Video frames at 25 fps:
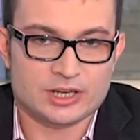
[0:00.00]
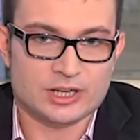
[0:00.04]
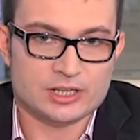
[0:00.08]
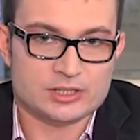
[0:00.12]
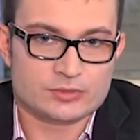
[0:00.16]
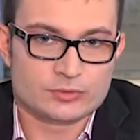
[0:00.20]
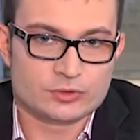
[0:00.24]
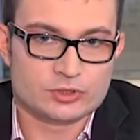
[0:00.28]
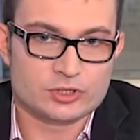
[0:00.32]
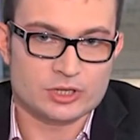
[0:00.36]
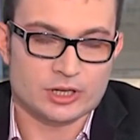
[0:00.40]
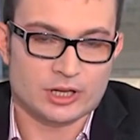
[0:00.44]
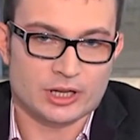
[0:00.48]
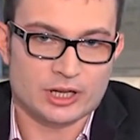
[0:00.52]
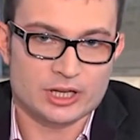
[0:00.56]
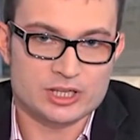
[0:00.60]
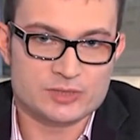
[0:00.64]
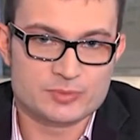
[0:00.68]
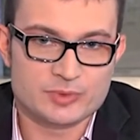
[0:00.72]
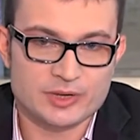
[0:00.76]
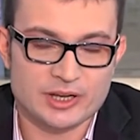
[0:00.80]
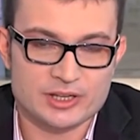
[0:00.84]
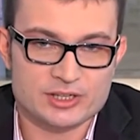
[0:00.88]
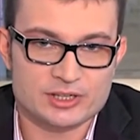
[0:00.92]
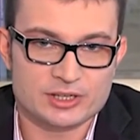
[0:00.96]
Здравствуйте.
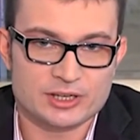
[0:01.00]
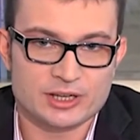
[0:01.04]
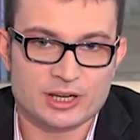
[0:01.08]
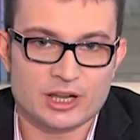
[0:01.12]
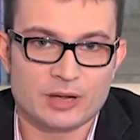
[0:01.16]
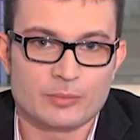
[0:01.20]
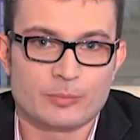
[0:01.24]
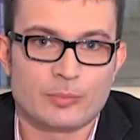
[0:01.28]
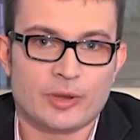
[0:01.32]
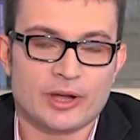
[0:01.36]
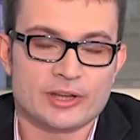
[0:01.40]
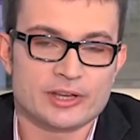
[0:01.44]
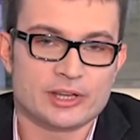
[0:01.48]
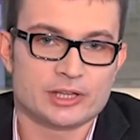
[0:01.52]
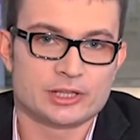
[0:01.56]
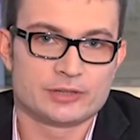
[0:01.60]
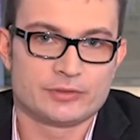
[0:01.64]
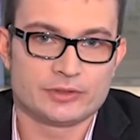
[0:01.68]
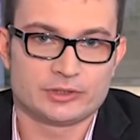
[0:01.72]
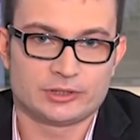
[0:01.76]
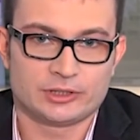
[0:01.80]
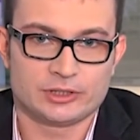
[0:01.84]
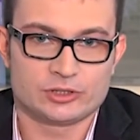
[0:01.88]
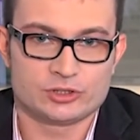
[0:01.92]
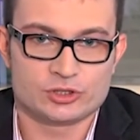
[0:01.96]
Избирательная кампания
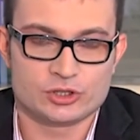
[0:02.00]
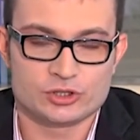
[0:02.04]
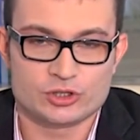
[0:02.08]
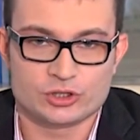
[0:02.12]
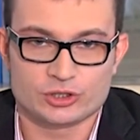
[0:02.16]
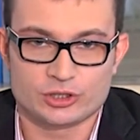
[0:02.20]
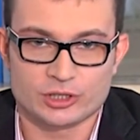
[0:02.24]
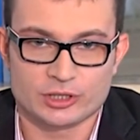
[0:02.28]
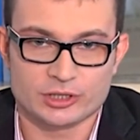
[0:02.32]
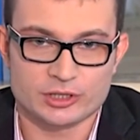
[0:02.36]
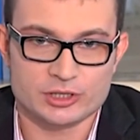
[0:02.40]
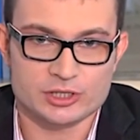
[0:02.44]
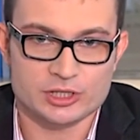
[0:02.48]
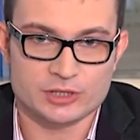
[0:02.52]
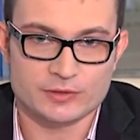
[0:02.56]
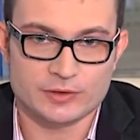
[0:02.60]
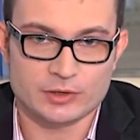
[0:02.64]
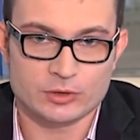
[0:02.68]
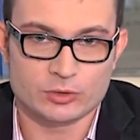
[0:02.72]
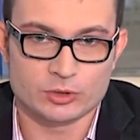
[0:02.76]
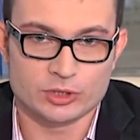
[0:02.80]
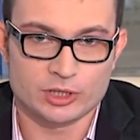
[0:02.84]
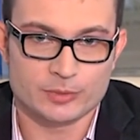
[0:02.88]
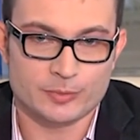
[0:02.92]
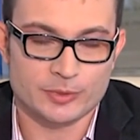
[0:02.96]
2014
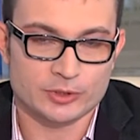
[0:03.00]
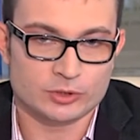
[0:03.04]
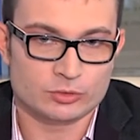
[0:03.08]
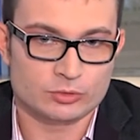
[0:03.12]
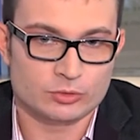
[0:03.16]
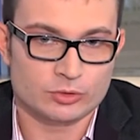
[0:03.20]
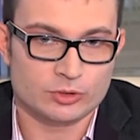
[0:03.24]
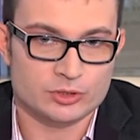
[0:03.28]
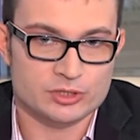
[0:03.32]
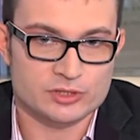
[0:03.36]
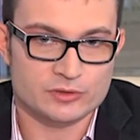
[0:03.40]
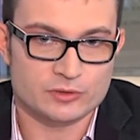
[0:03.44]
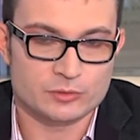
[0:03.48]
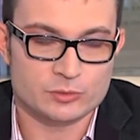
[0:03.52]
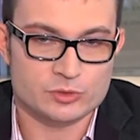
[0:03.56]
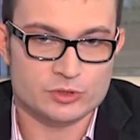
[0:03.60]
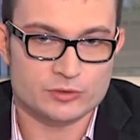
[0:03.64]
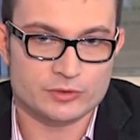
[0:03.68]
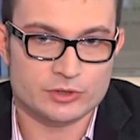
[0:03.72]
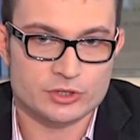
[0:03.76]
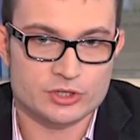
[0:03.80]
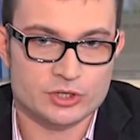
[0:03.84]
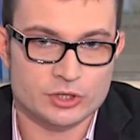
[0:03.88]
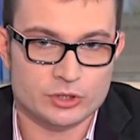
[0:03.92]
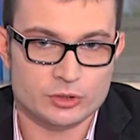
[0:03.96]
года подходит к своему
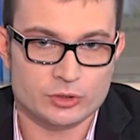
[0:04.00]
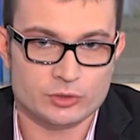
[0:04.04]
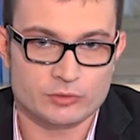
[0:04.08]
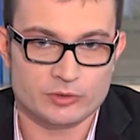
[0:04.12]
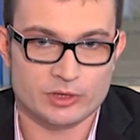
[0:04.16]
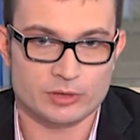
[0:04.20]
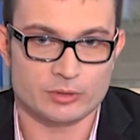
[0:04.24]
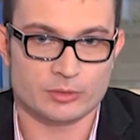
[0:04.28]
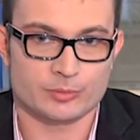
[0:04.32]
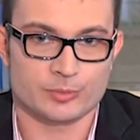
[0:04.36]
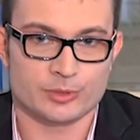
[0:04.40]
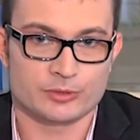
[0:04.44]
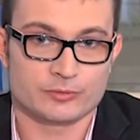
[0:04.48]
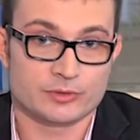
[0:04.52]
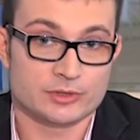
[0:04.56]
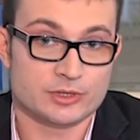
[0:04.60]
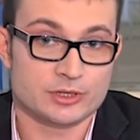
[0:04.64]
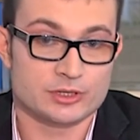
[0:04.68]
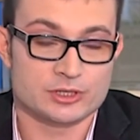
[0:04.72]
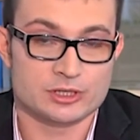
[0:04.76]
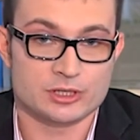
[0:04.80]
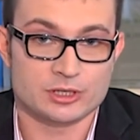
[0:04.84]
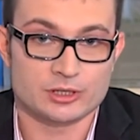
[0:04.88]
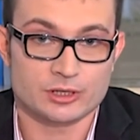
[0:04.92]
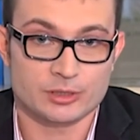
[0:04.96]
завершению и время
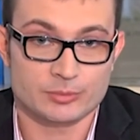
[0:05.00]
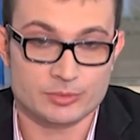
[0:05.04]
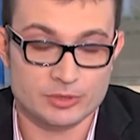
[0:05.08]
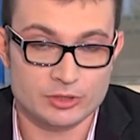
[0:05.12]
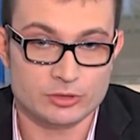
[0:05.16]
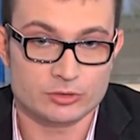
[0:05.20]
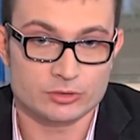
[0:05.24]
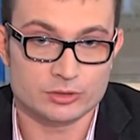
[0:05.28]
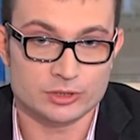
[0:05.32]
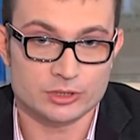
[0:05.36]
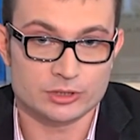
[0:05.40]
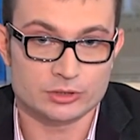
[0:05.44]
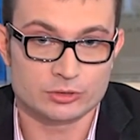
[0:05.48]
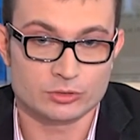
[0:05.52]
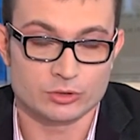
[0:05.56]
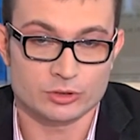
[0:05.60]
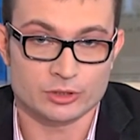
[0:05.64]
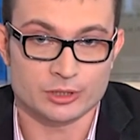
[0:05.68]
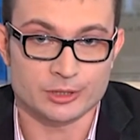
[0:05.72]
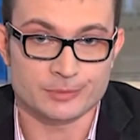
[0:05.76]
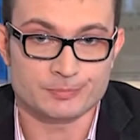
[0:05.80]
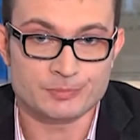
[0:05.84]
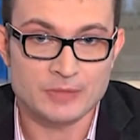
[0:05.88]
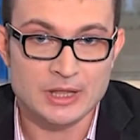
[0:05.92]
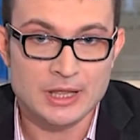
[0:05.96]
подводить определенные
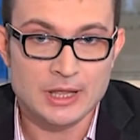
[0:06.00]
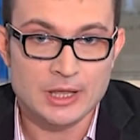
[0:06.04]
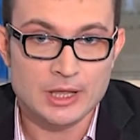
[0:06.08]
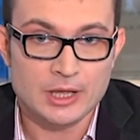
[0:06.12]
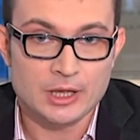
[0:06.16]
итоги.